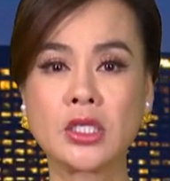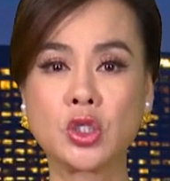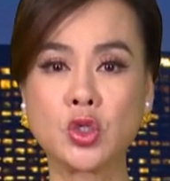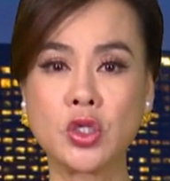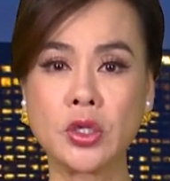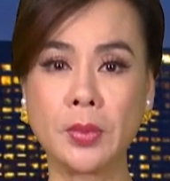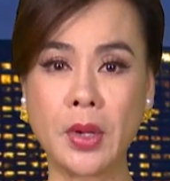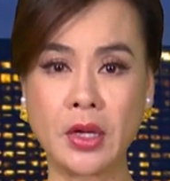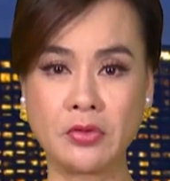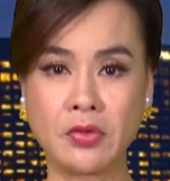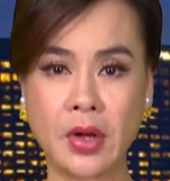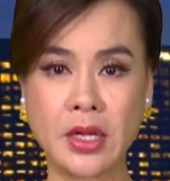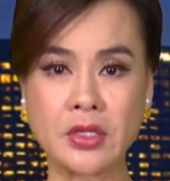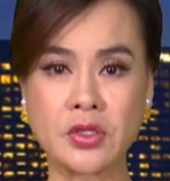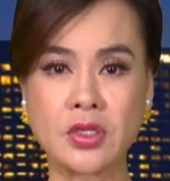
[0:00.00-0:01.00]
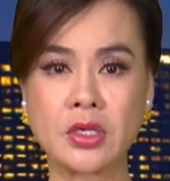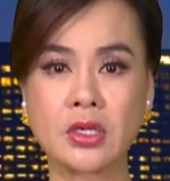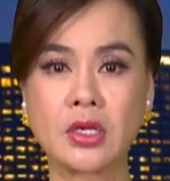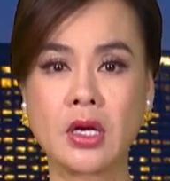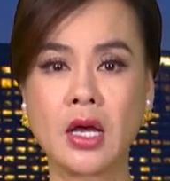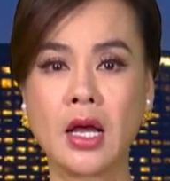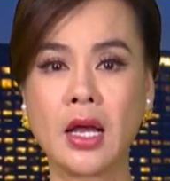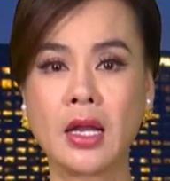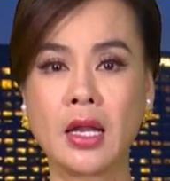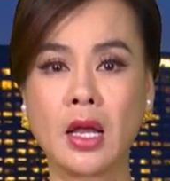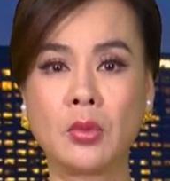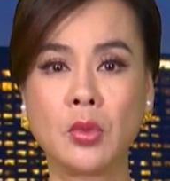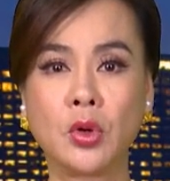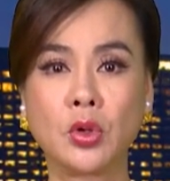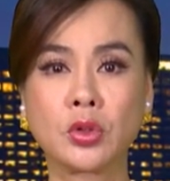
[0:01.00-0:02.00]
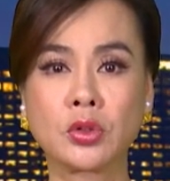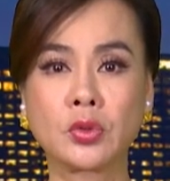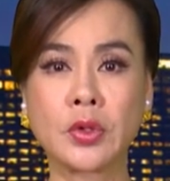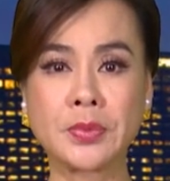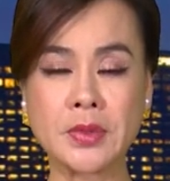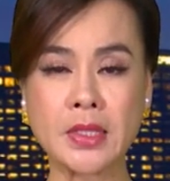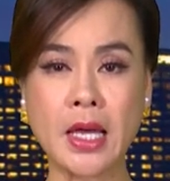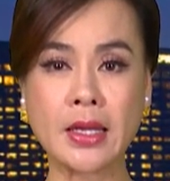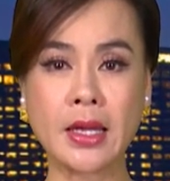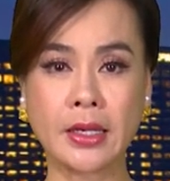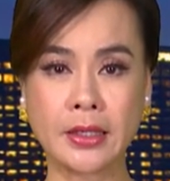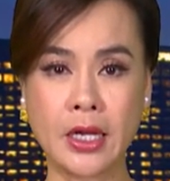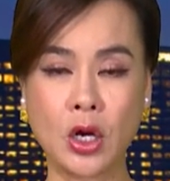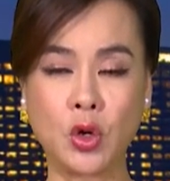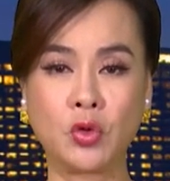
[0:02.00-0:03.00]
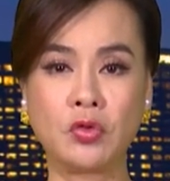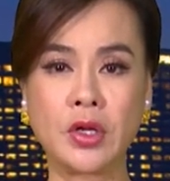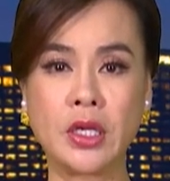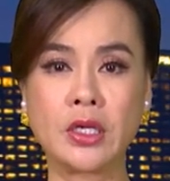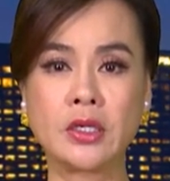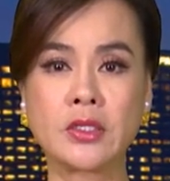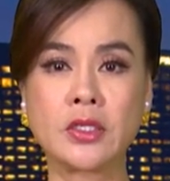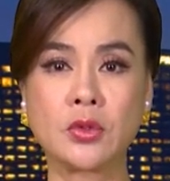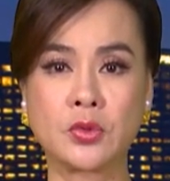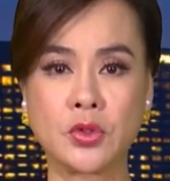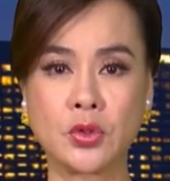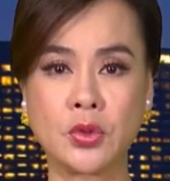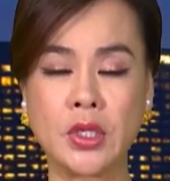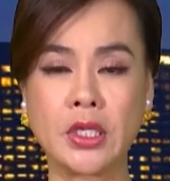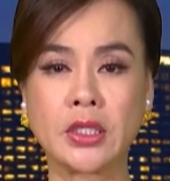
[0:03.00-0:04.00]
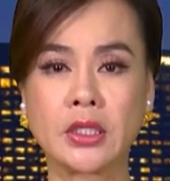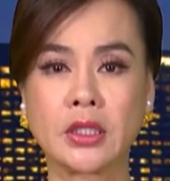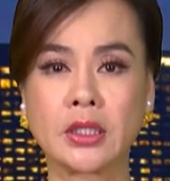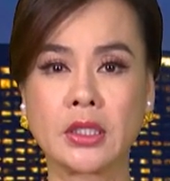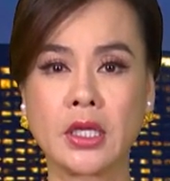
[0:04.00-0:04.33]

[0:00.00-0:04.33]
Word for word: TripAdvisor là một website hàng đầu về ứng dụng du lịch,